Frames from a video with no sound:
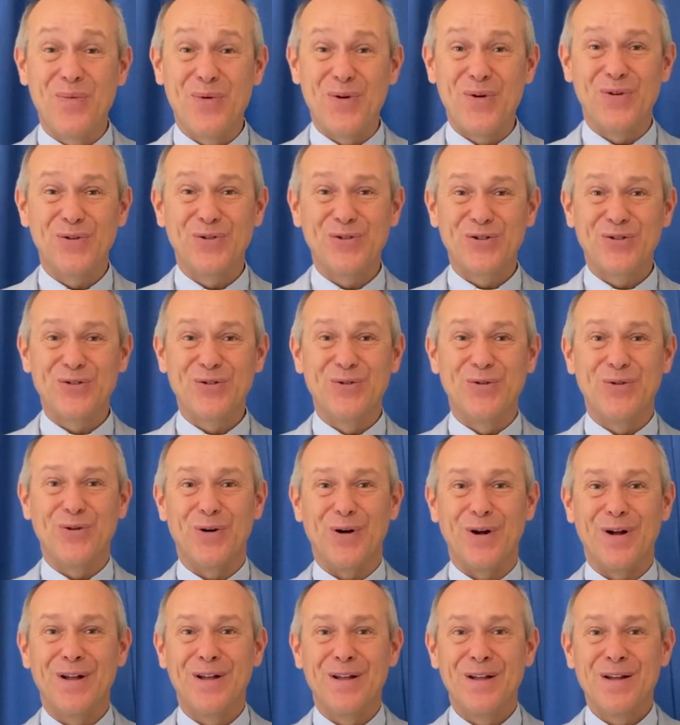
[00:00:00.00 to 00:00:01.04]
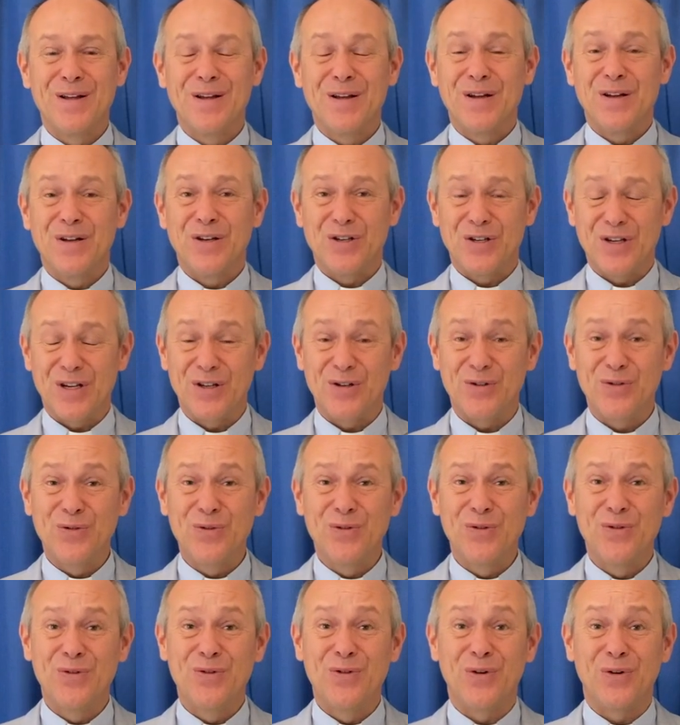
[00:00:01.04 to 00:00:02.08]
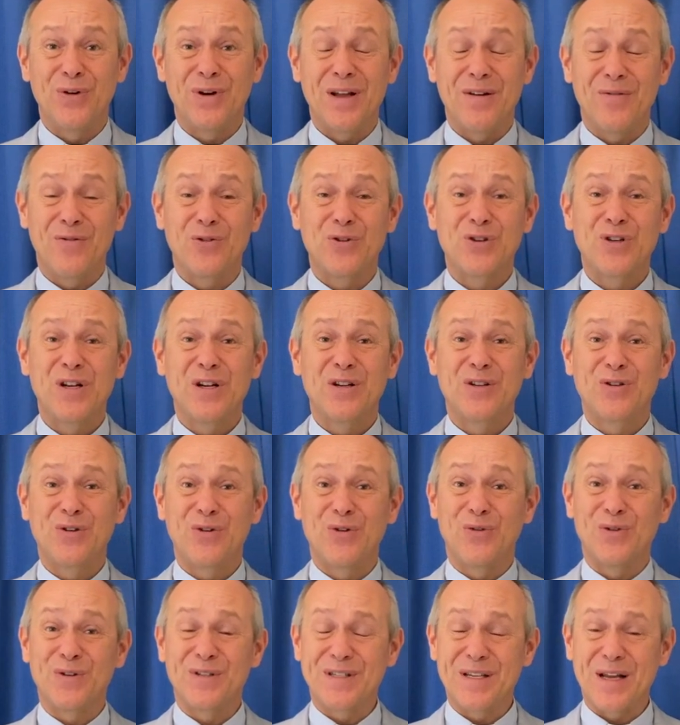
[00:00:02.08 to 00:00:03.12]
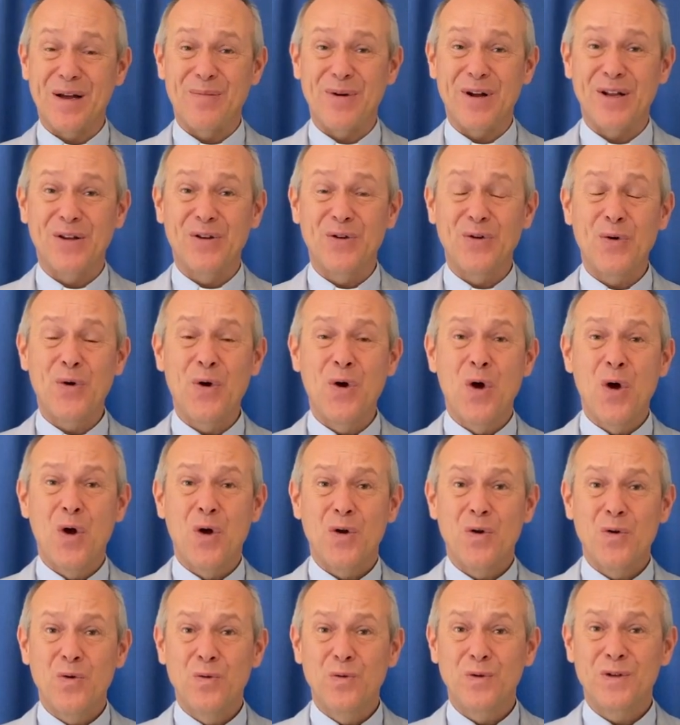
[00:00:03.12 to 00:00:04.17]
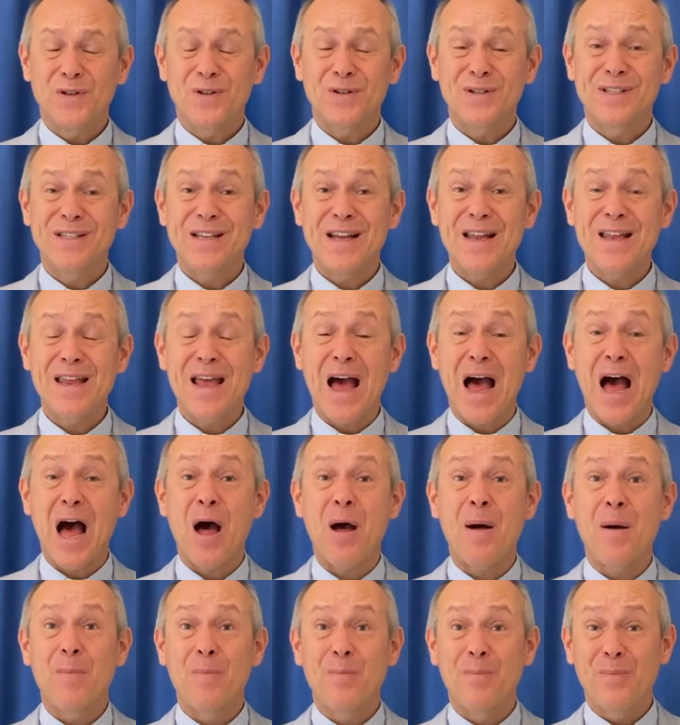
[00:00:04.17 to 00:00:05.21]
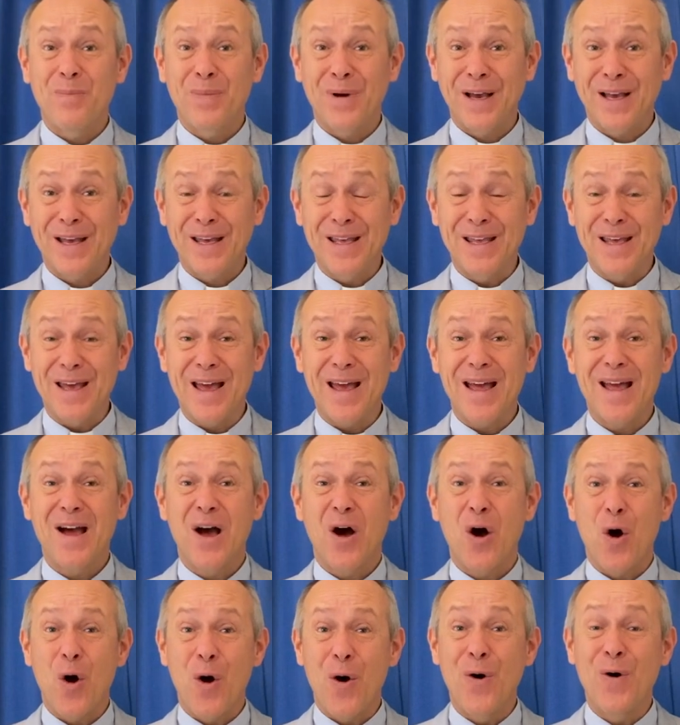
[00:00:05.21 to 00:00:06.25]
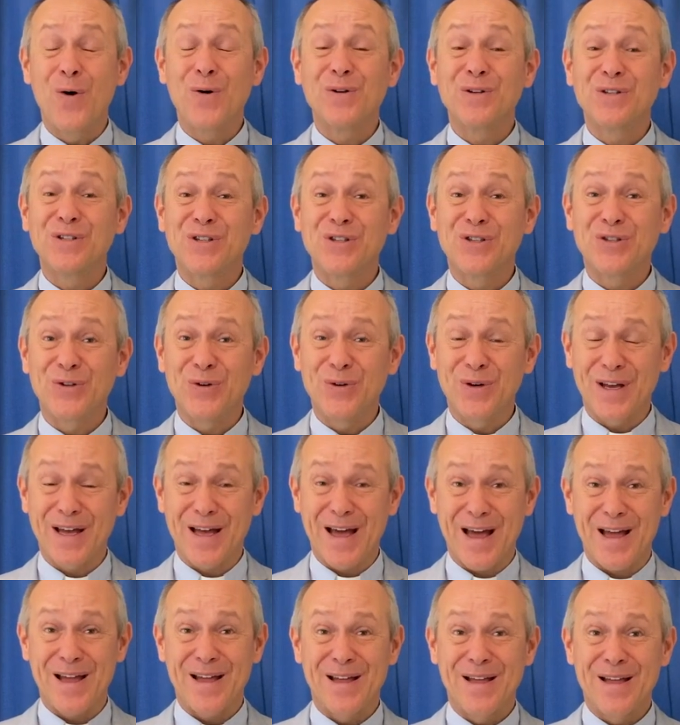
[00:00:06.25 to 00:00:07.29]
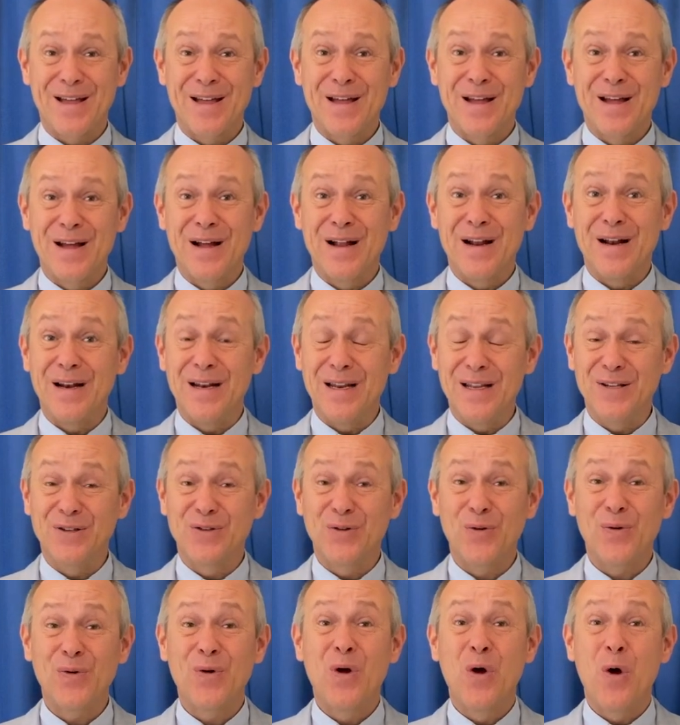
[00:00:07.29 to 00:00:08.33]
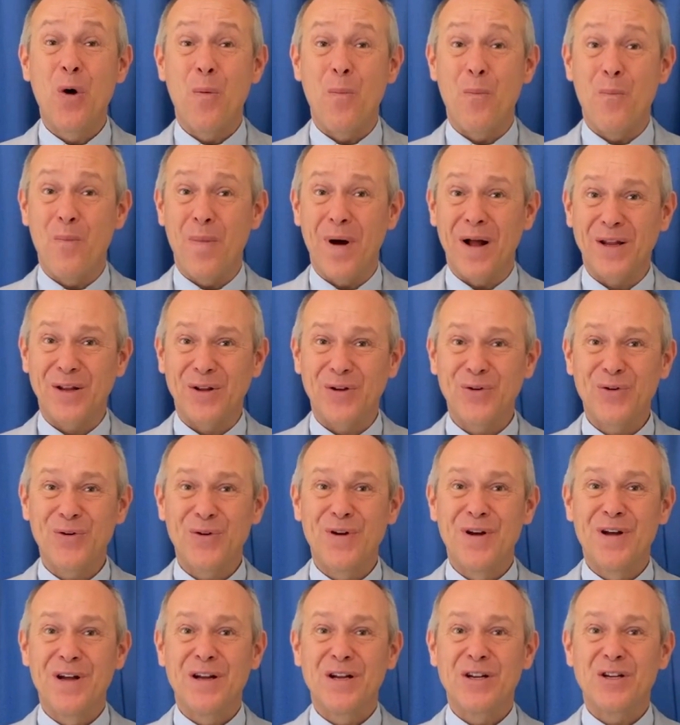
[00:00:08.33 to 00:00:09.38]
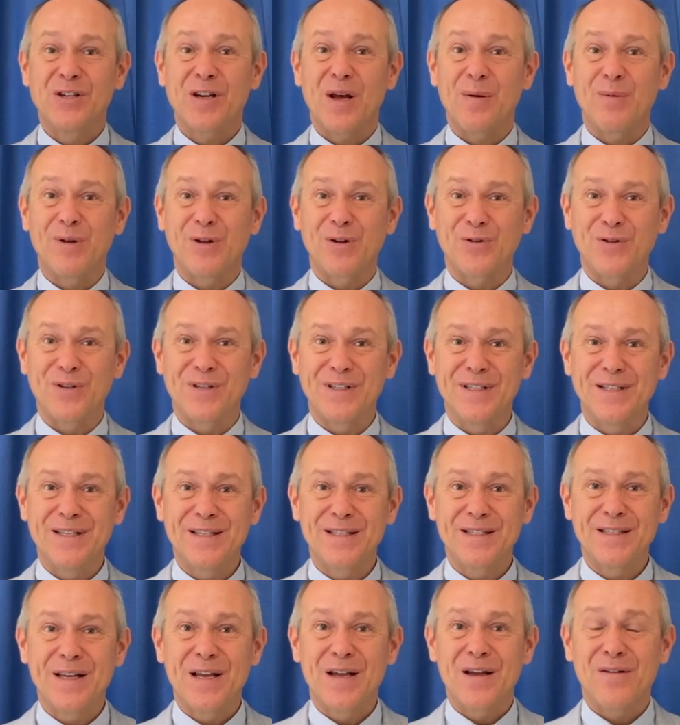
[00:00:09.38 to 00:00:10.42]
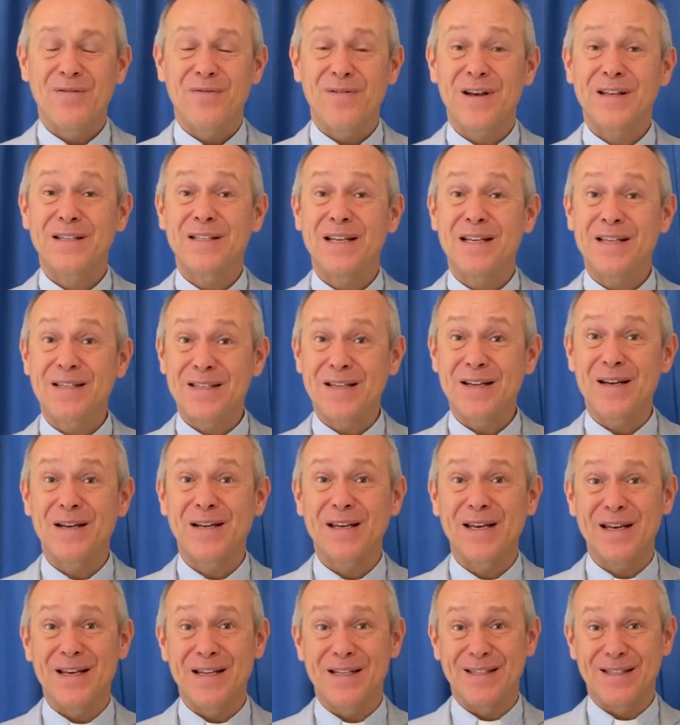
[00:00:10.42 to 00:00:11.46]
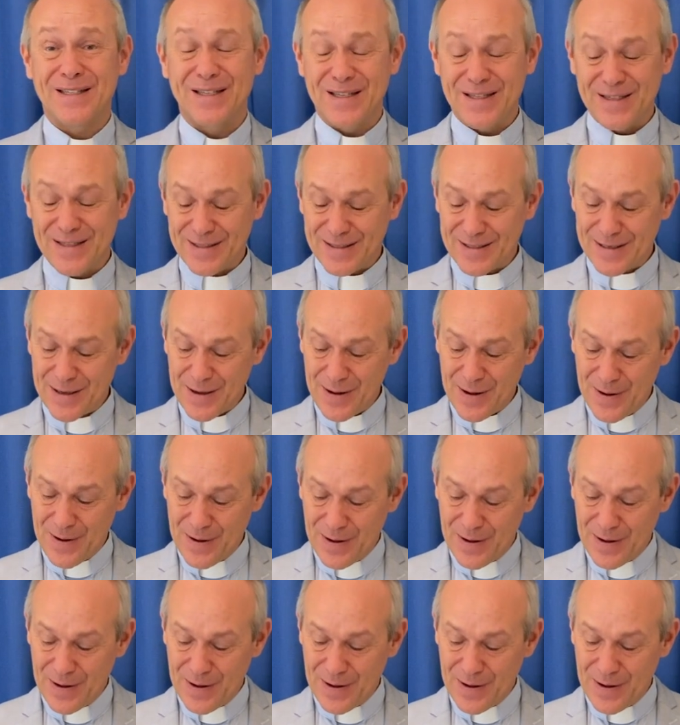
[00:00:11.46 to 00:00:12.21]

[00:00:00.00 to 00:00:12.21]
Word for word: bonjour. Jésus, dans l'évangile selon Saint Matthieu, nous enseigne à prier en secret. Lisons Matthieu chapitre 6, versets 5 et 6.